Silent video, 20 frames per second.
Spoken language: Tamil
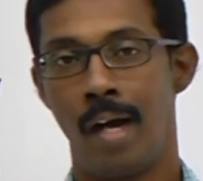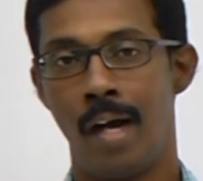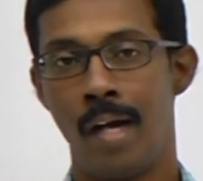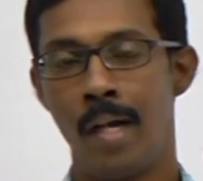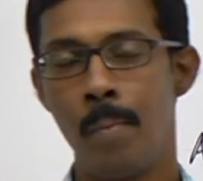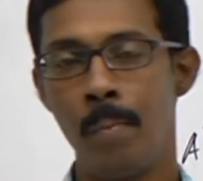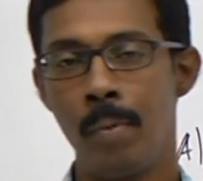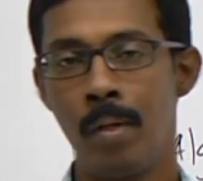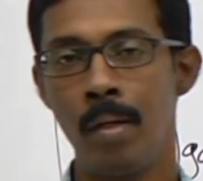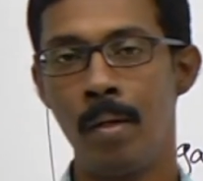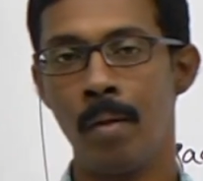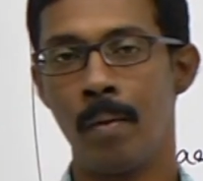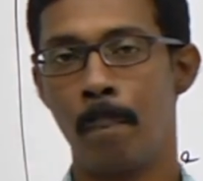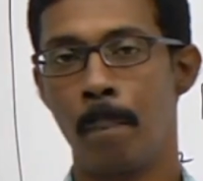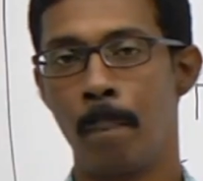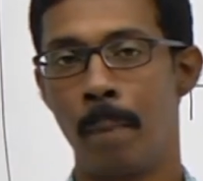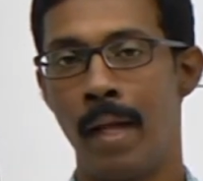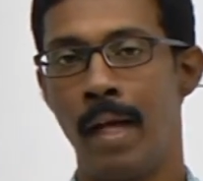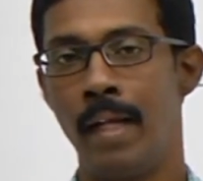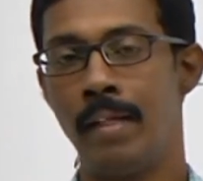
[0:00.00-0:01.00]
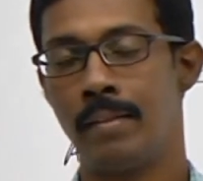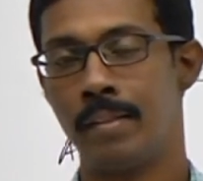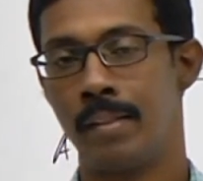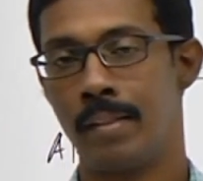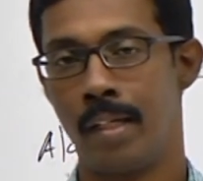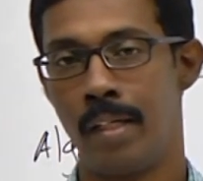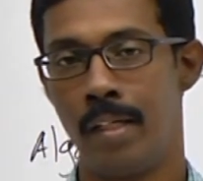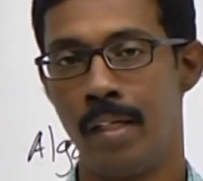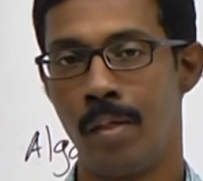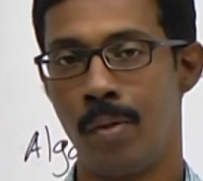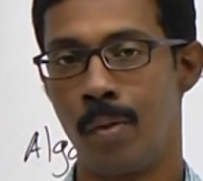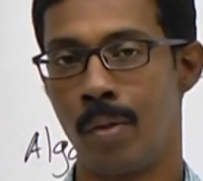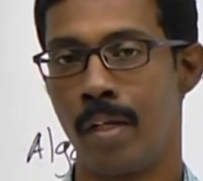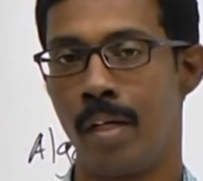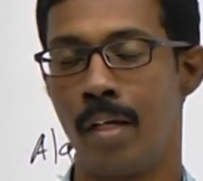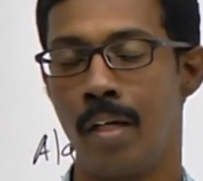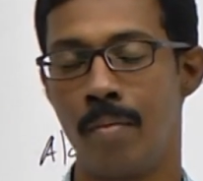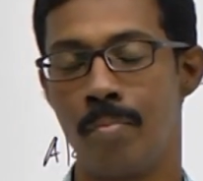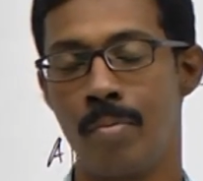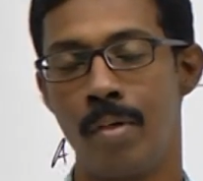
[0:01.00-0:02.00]
அனிமல் பிளான்ஸை தனியாக ஒரு
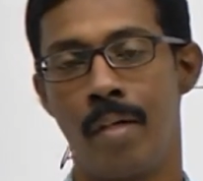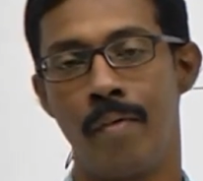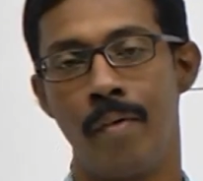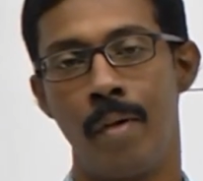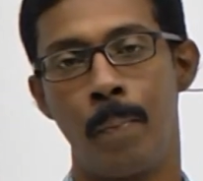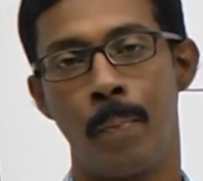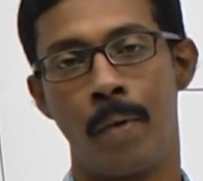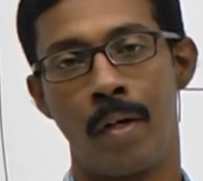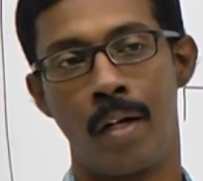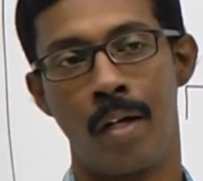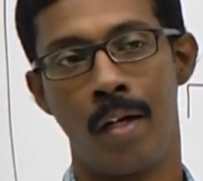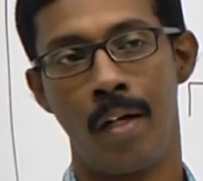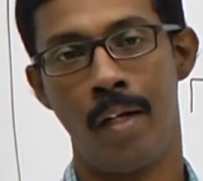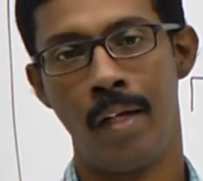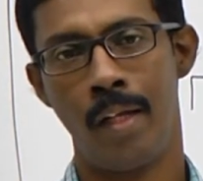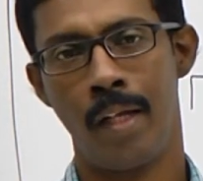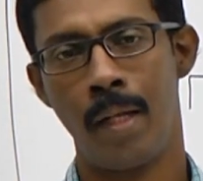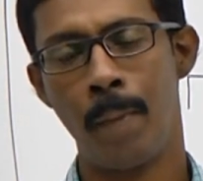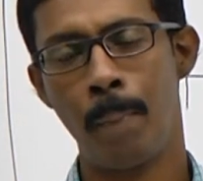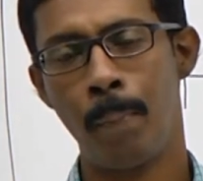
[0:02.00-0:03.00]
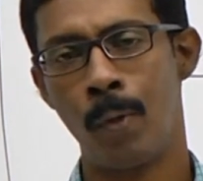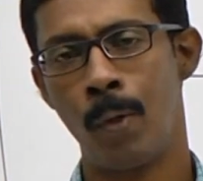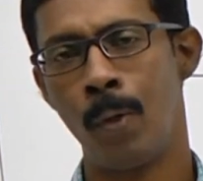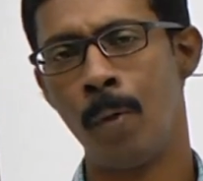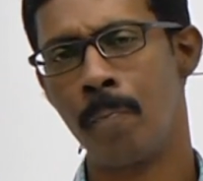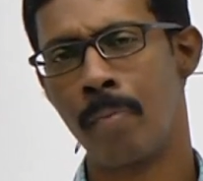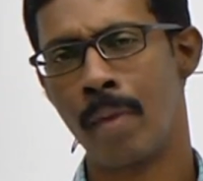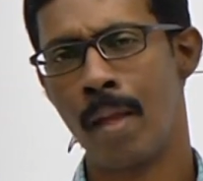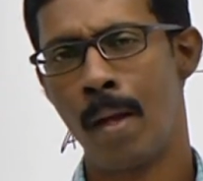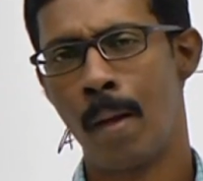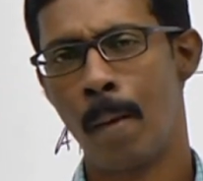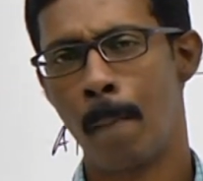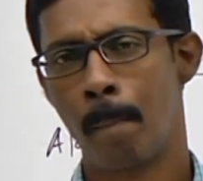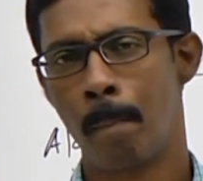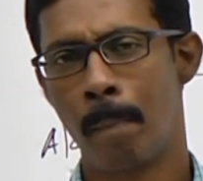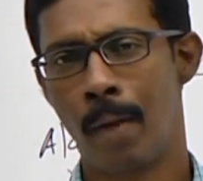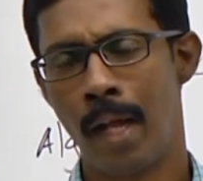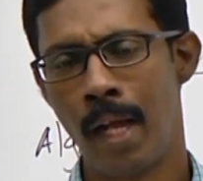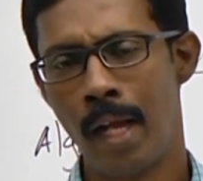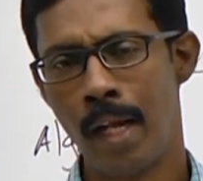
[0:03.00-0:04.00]
கிங்டம்ஸை டிவைட் பண்ணுறாங்க இப்போது
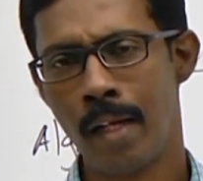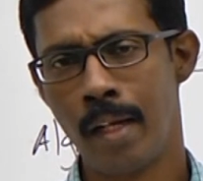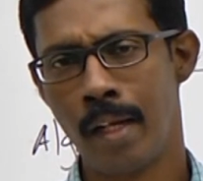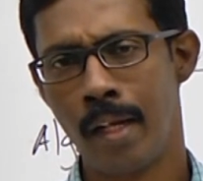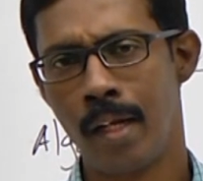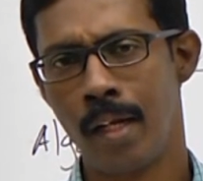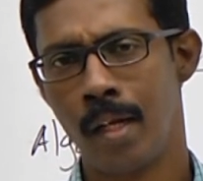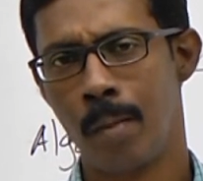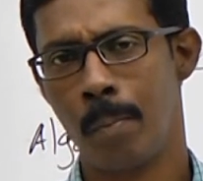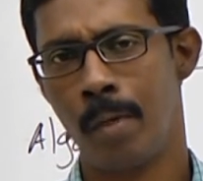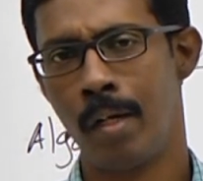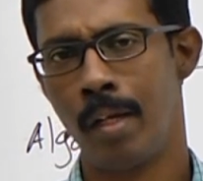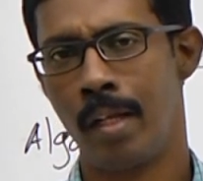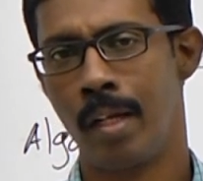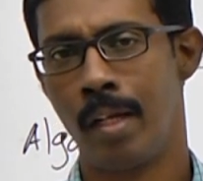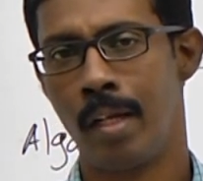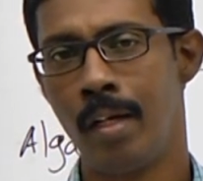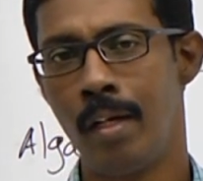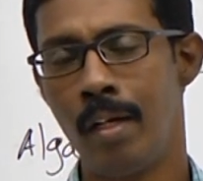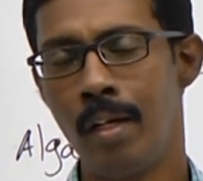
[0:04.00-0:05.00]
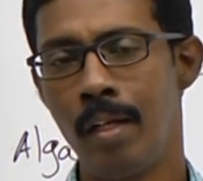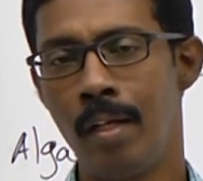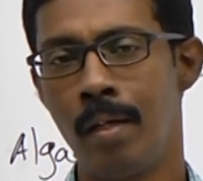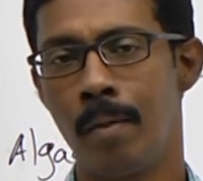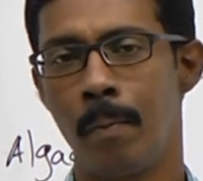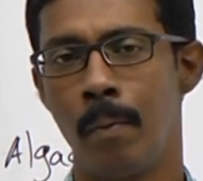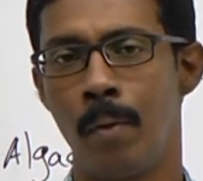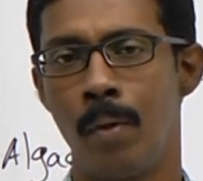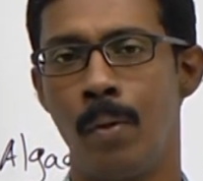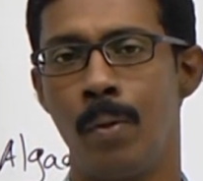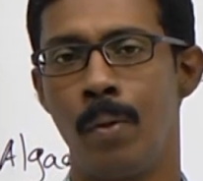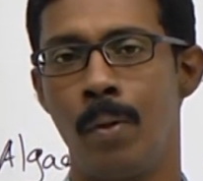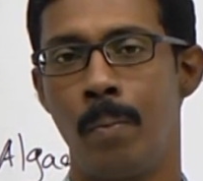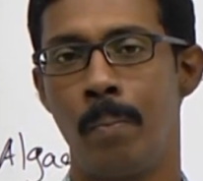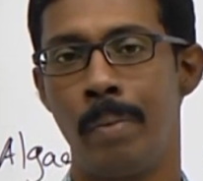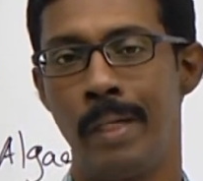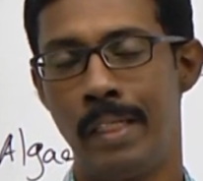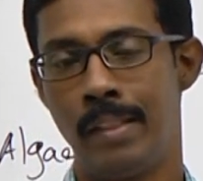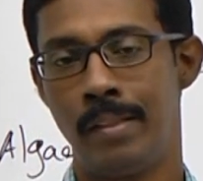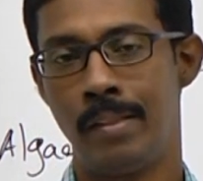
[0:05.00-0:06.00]
பிளான் கிங்டமாக என்ன ஒரு
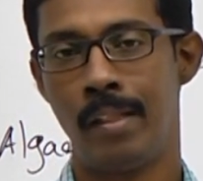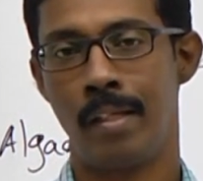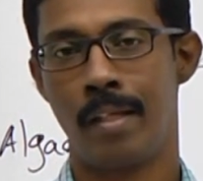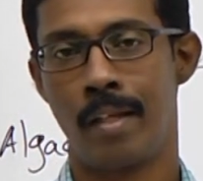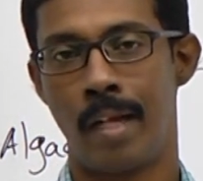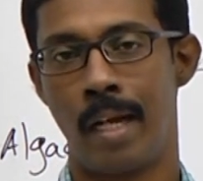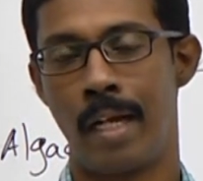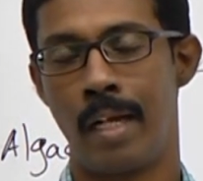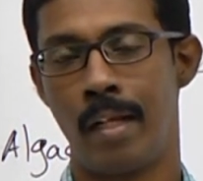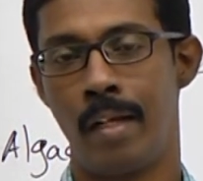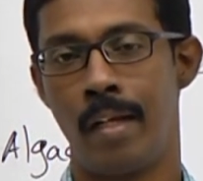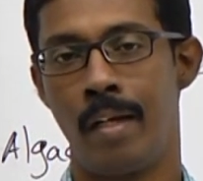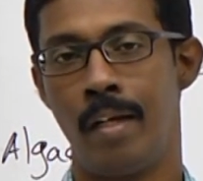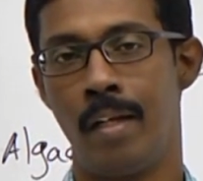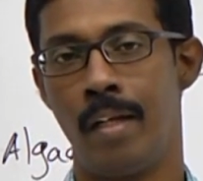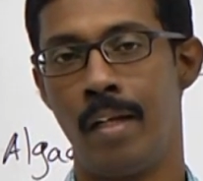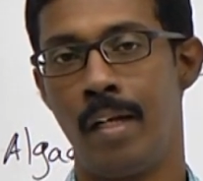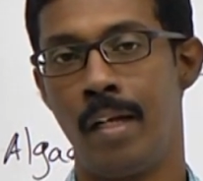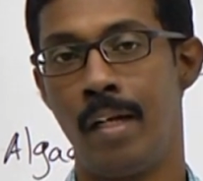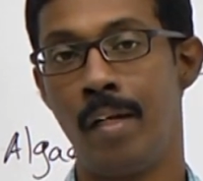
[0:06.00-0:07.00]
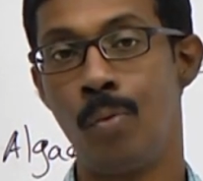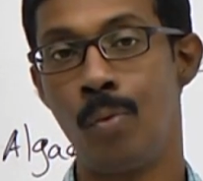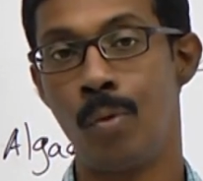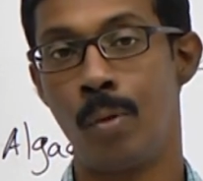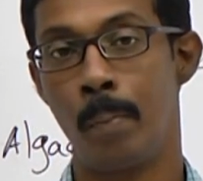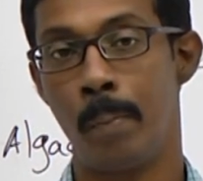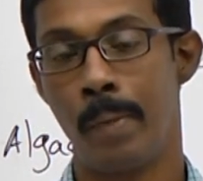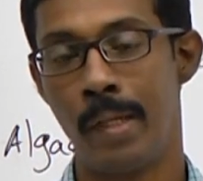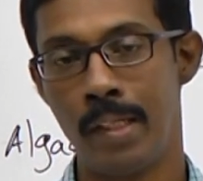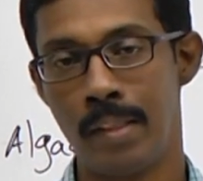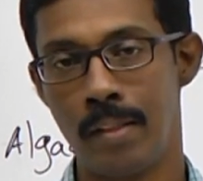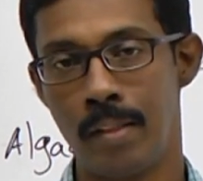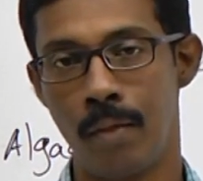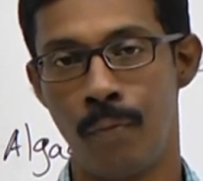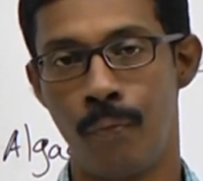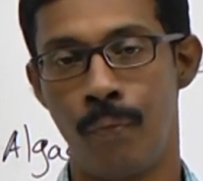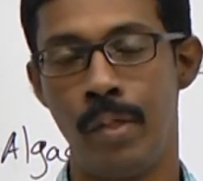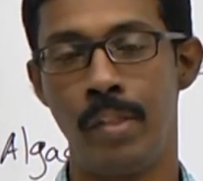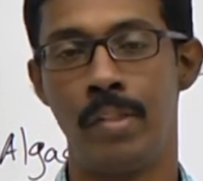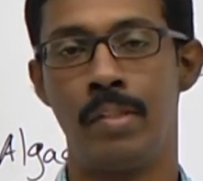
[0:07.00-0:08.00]
பேசிக் கேட்டகரியில் என்ன ஒரு
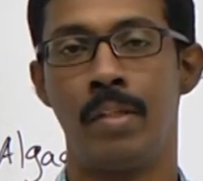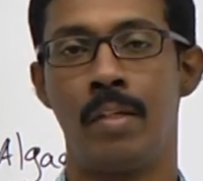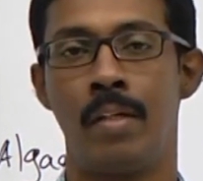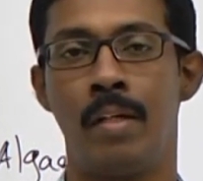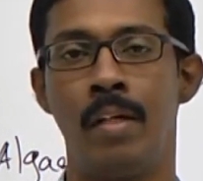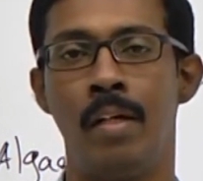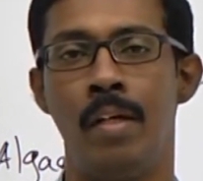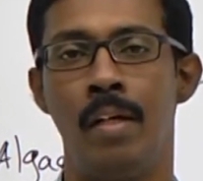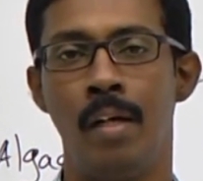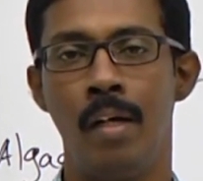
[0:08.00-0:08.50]
பேசிக் ஃபீச்சரை